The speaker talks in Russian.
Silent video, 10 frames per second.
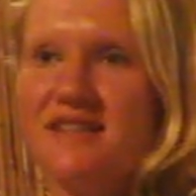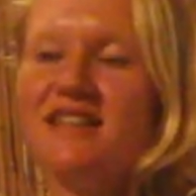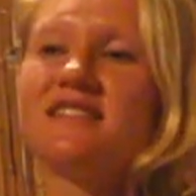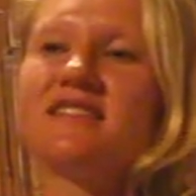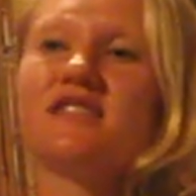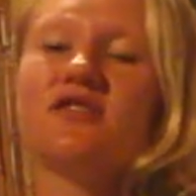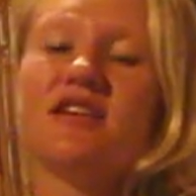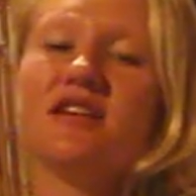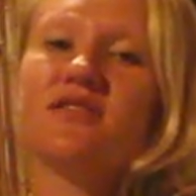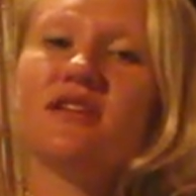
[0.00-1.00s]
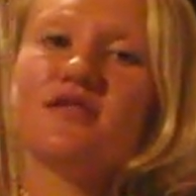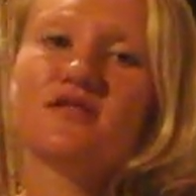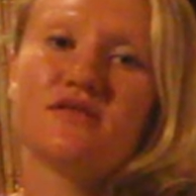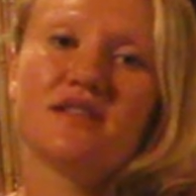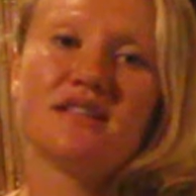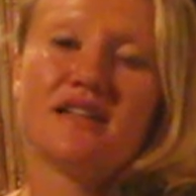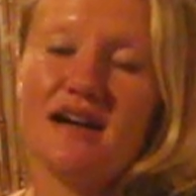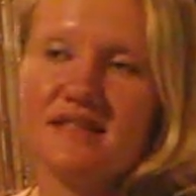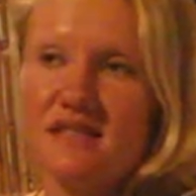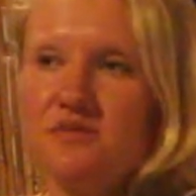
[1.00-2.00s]
Некоторые из них являются
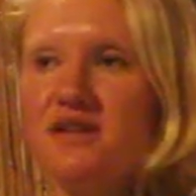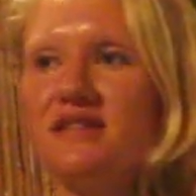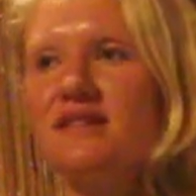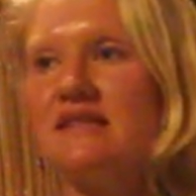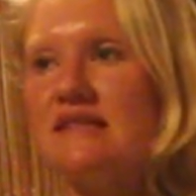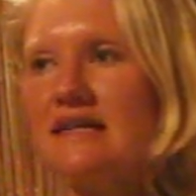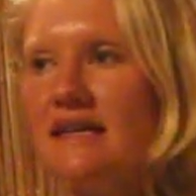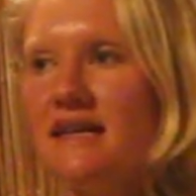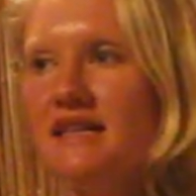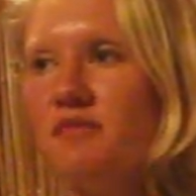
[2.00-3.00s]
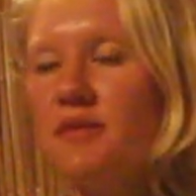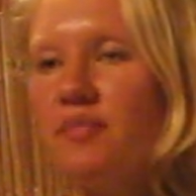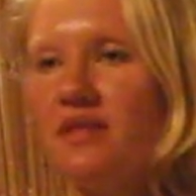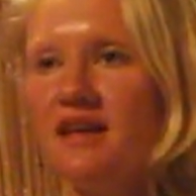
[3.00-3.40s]
вегетарианцами, некоторые сыроедами.